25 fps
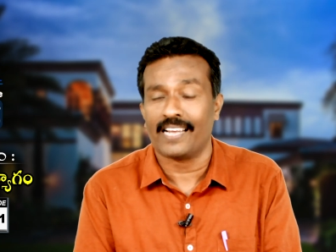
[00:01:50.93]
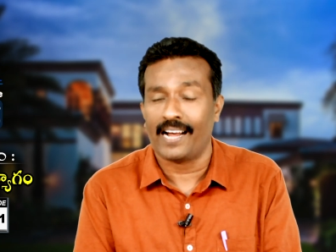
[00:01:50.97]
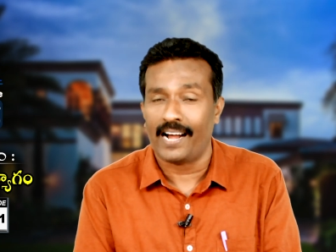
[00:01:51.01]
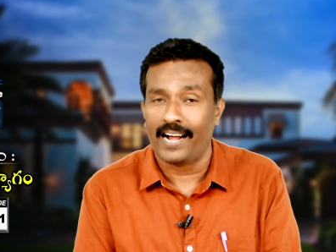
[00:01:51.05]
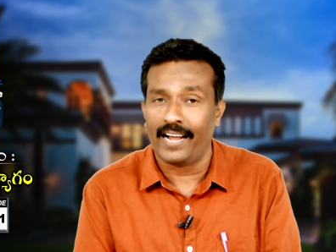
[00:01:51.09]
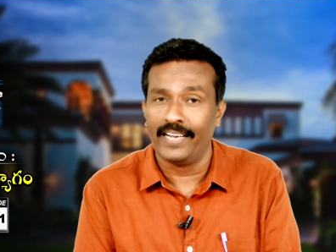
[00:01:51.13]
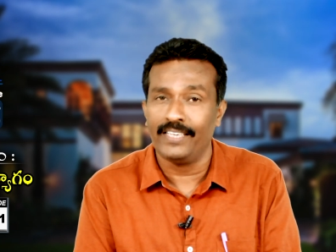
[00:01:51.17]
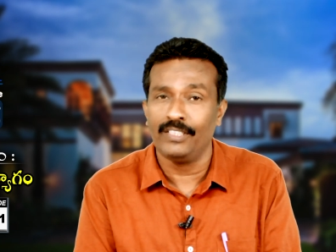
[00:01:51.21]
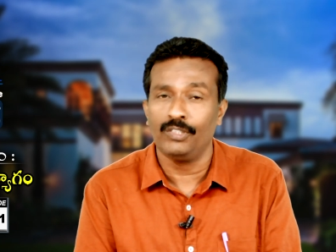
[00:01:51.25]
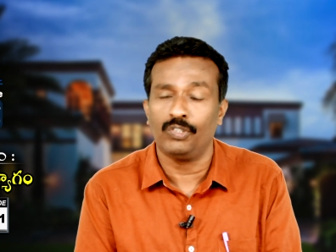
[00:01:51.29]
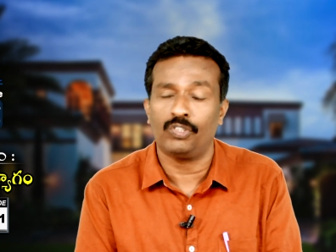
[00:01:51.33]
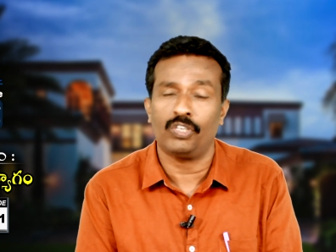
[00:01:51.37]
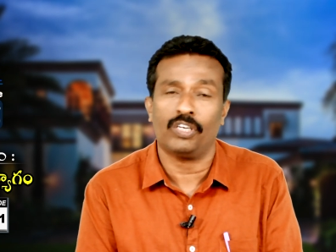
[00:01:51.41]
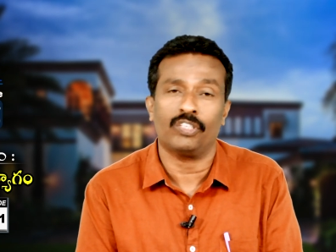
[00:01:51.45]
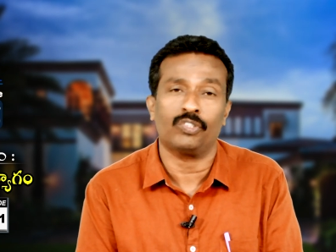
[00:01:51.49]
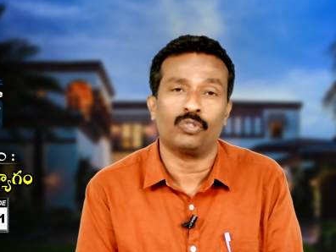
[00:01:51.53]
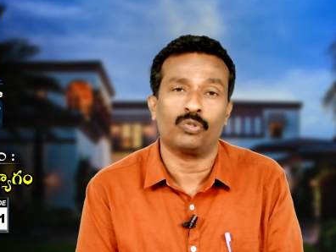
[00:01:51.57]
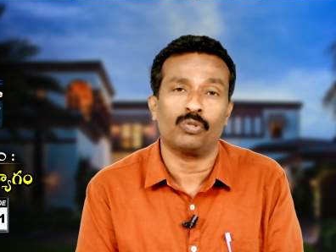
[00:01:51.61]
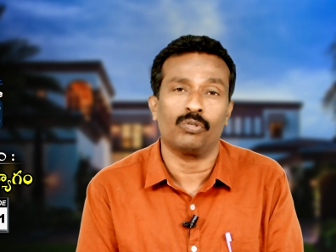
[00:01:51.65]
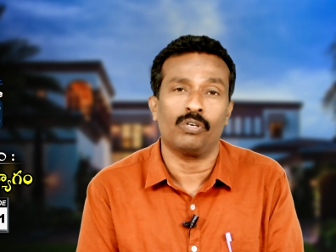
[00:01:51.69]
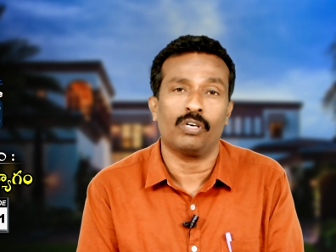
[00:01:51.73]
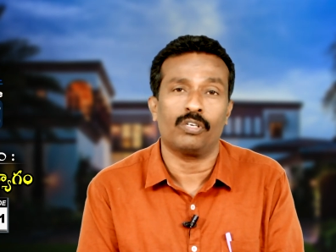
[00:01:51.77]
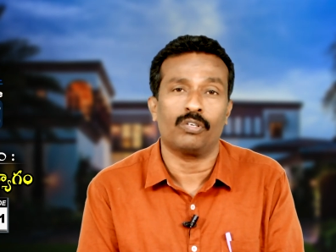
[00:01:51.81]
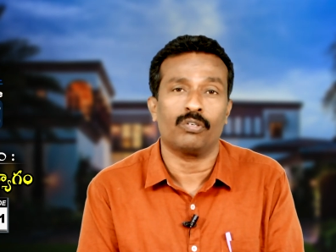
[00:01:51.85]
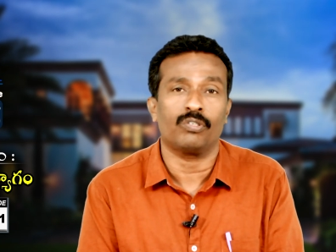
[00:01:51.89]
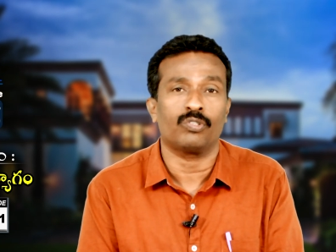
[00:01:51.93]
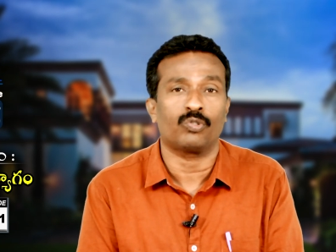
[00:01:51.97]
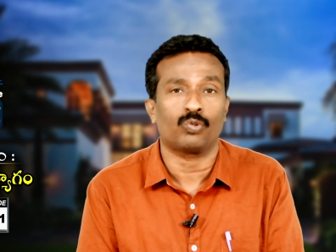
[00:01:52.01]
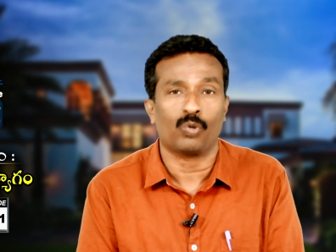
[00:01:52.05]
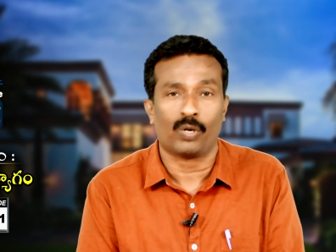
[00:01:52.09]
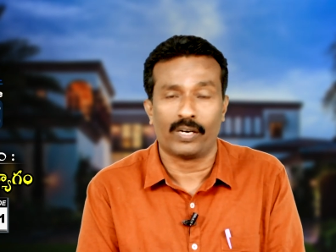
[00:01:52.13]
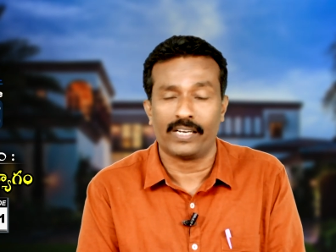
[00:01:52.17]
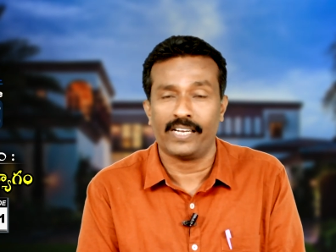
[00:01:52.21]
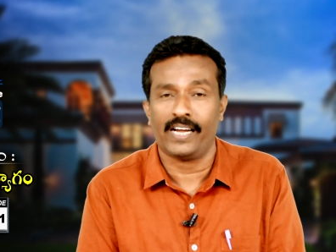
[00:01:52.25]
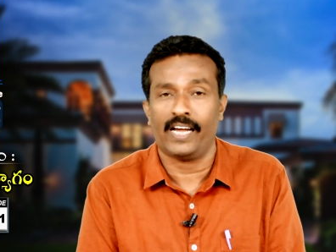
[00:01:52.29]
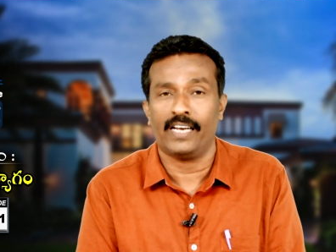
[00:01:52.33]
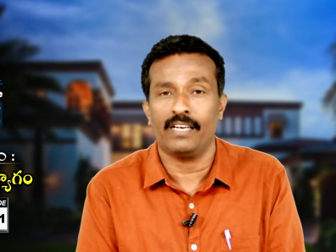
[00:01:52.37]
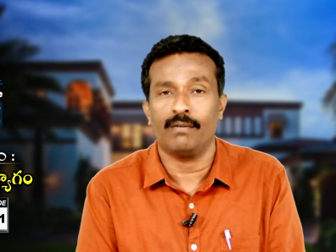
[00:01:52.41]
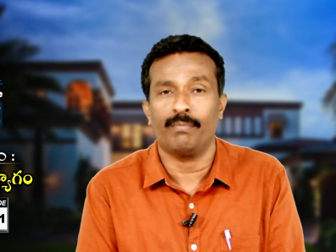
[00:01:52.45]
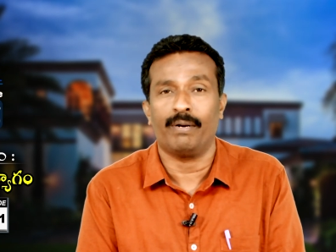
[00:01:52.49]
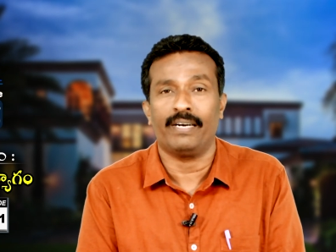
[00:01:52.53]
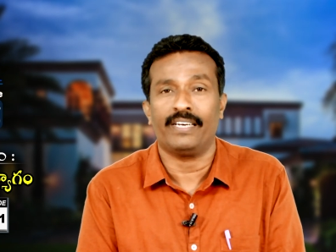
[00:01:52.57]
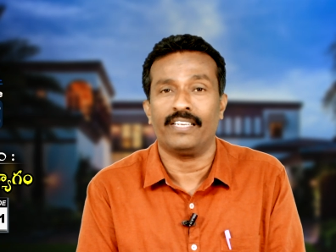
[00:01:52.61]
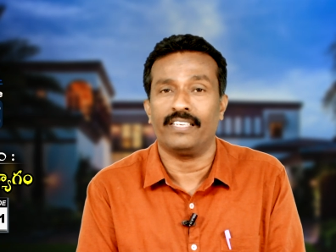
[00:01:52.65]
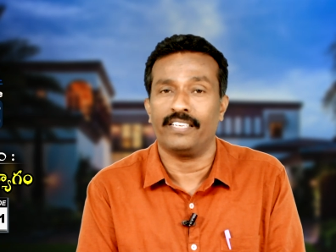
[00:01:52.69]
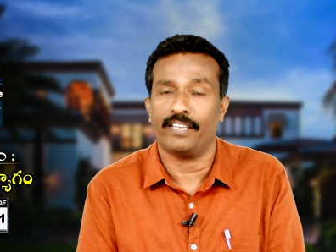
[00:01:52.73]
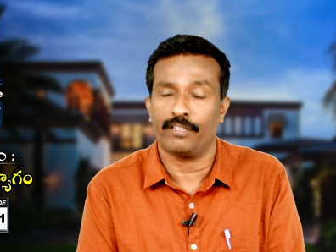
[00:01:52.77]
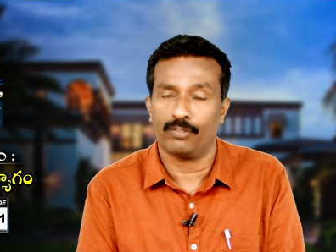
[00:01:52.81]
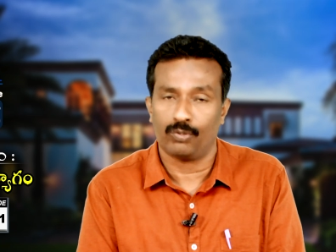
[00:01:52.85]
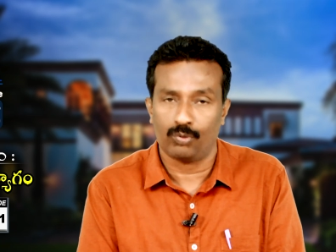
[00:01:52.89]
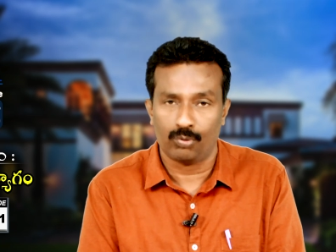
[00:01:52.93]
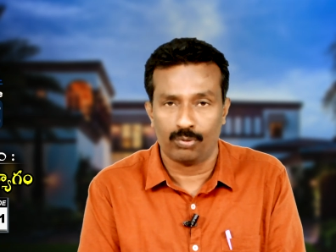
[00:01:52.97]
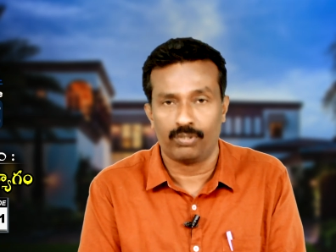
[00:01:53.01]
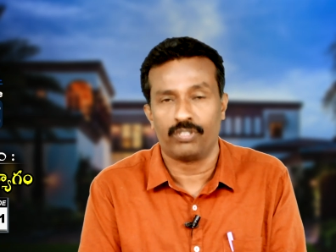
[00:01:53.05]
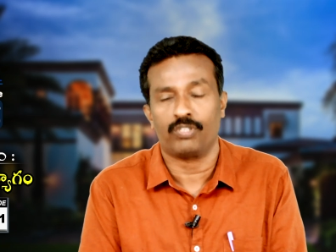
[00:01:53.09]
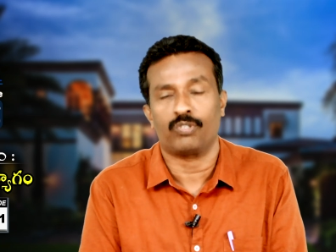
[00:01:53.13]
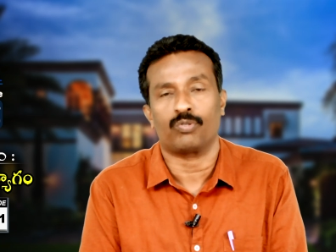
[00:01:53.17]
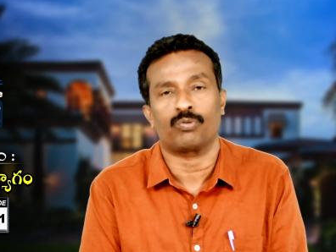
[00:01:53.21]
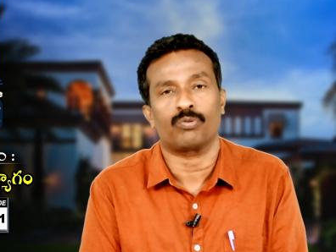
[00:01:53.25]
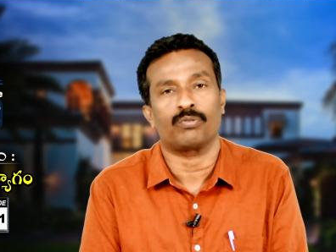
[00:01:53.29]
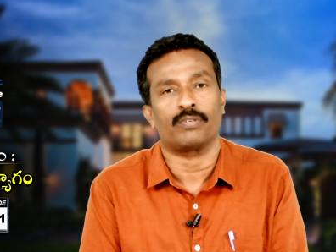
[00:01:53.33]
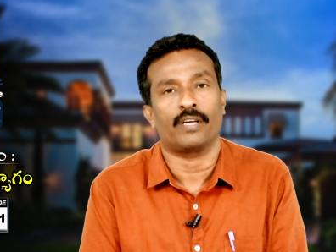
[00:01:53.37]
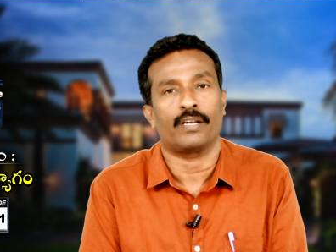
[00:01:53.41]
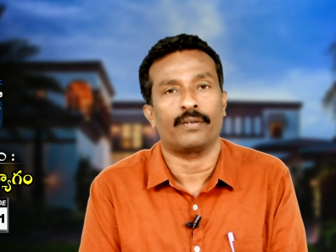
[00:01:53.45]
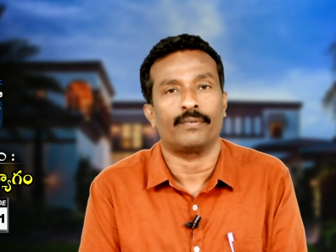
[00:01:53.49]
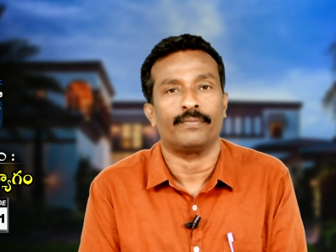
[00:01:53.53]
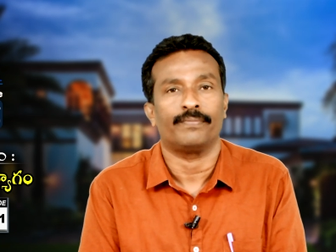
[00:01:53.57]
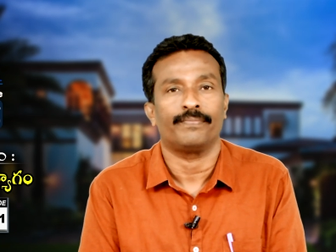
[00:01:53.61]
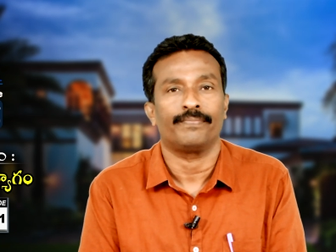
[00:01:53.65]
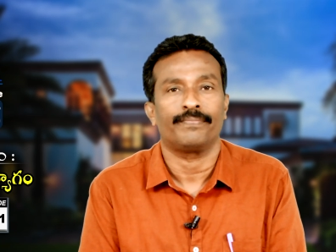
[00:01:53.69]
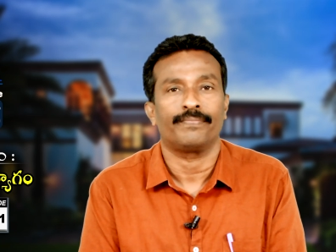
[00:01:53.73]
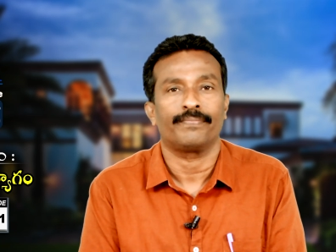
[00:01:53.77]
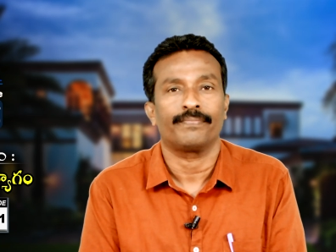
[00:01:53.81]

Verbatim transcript: సహాయం చేస్తున్నటువంటి స్వర్గాన్ని బట్టి నేను స్థుతిస్తున్నాను